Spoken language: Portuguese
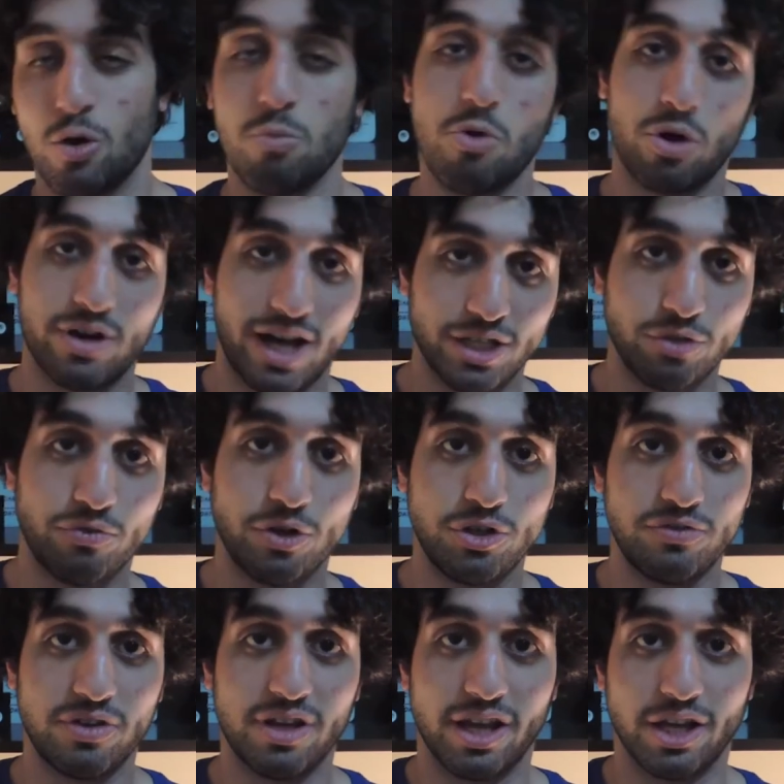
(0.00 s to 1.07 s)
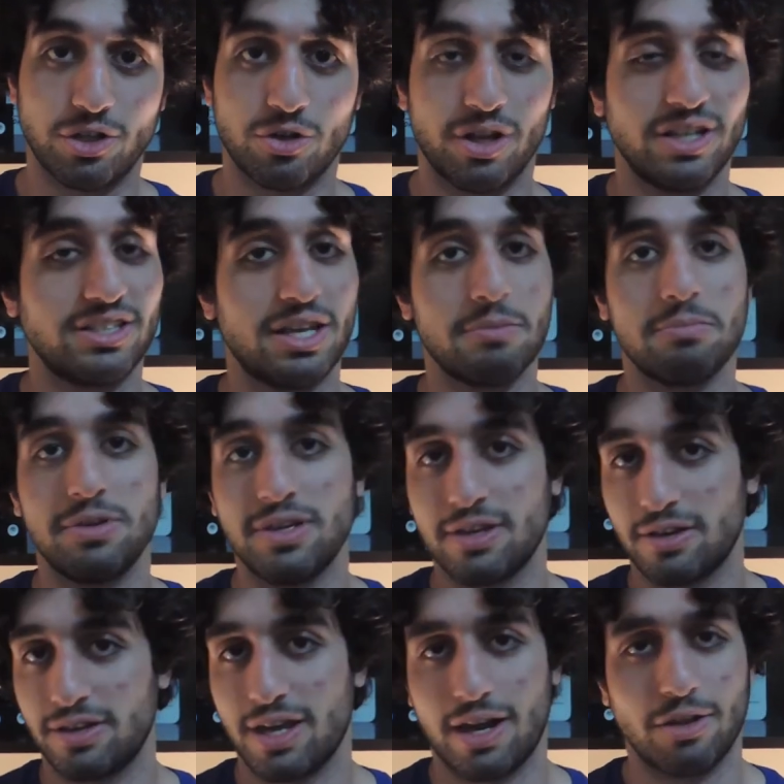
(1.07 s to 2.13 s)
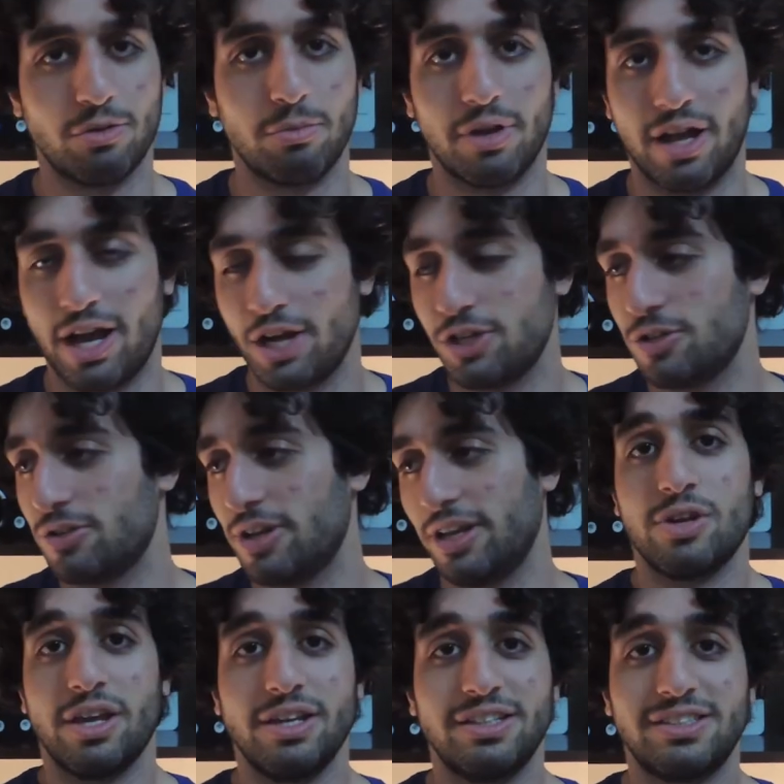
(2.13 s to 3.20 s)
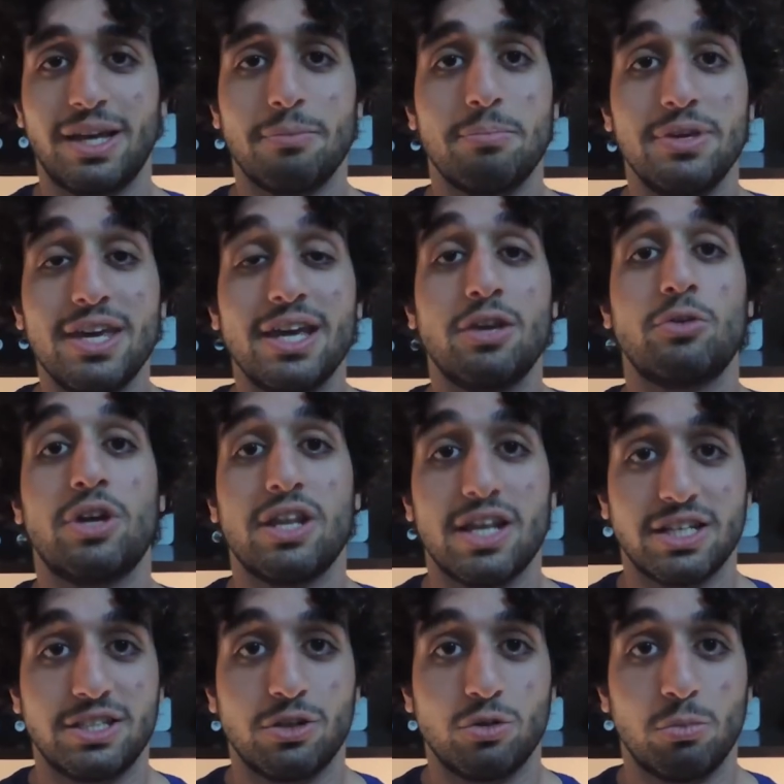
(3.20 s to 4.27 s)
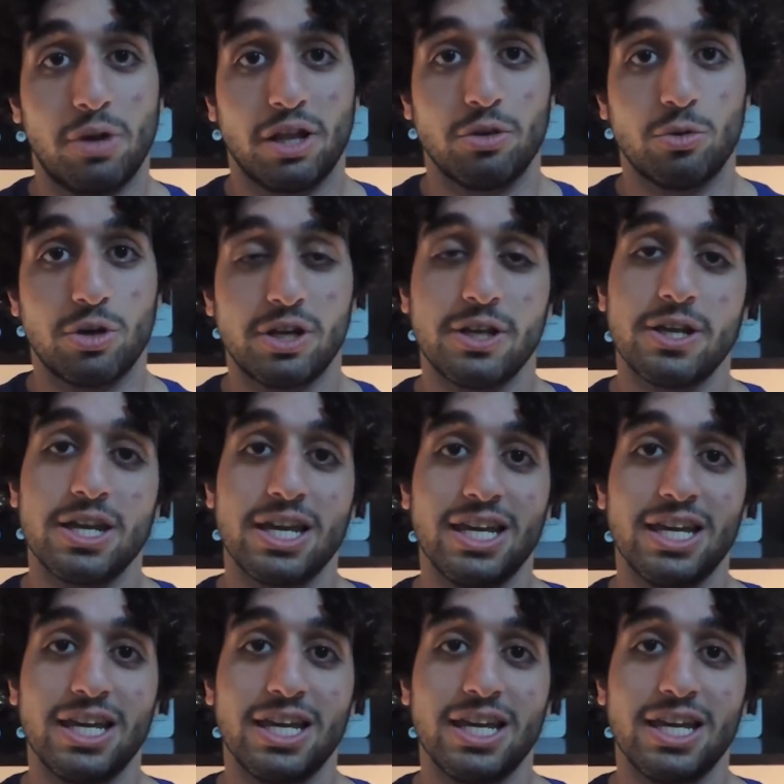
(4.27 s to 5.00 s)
O meu caso foi diferente, eu nem sabia que era dublagem, eu nem sabia que eu queria ser dublador,